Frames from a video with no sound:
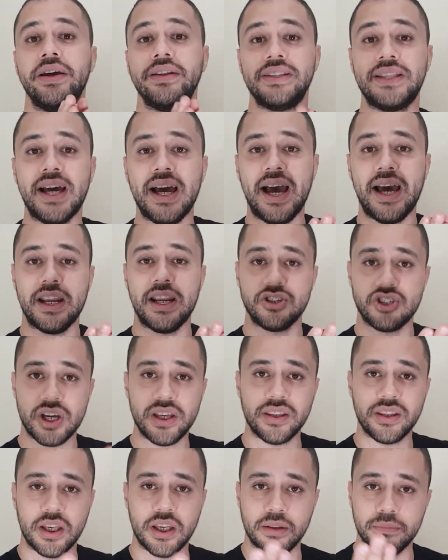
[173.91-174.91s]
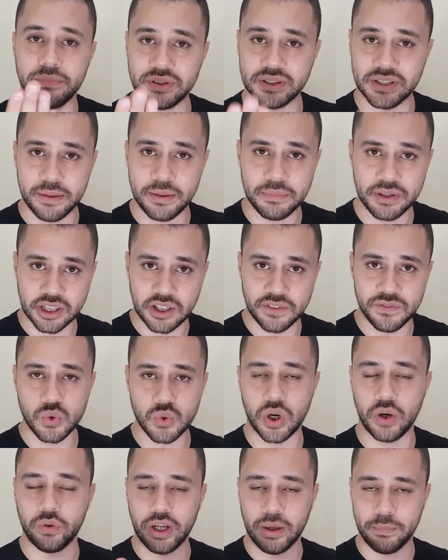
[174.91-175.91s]
ده علشان البرنامج
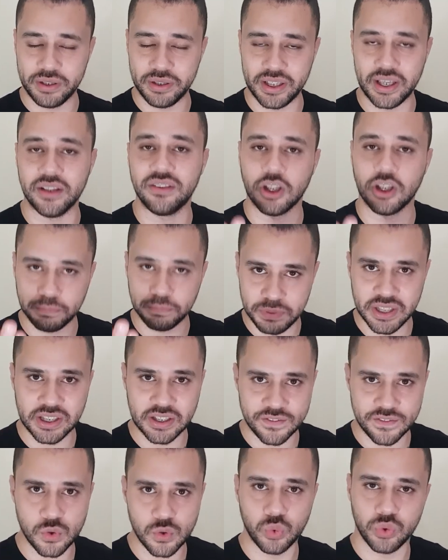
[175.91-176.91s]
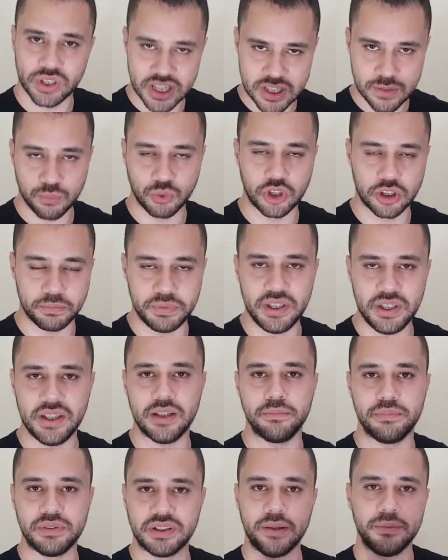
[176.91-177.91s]
نفسه او التطبيق نفسه ده اسمه تطبيق
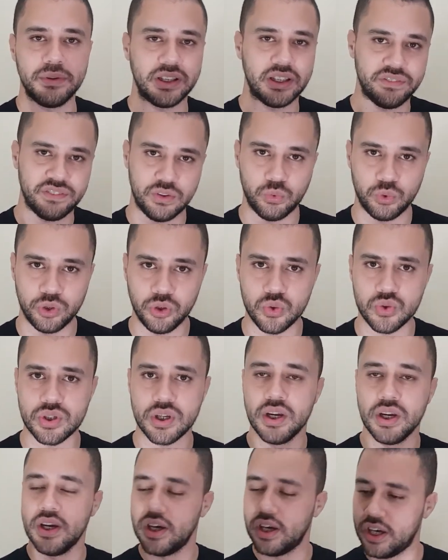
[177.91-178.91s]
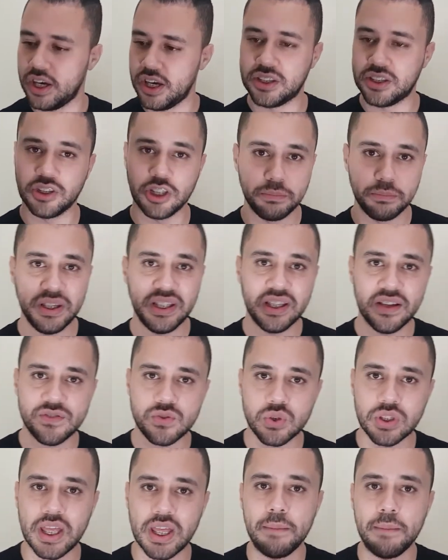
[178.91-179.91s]
البرنامج ده في الويندوز التطبيق
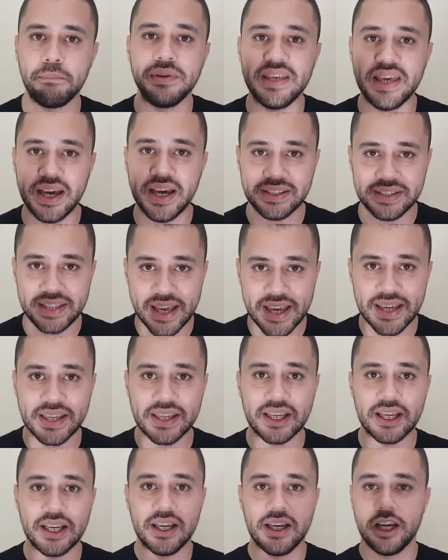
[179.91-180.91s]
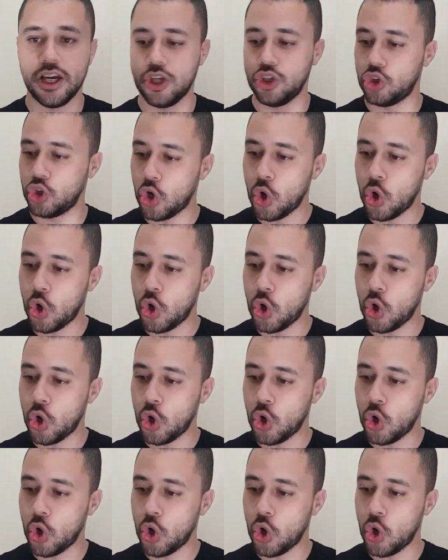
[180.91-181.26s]
نفسه ده بيحتاج ان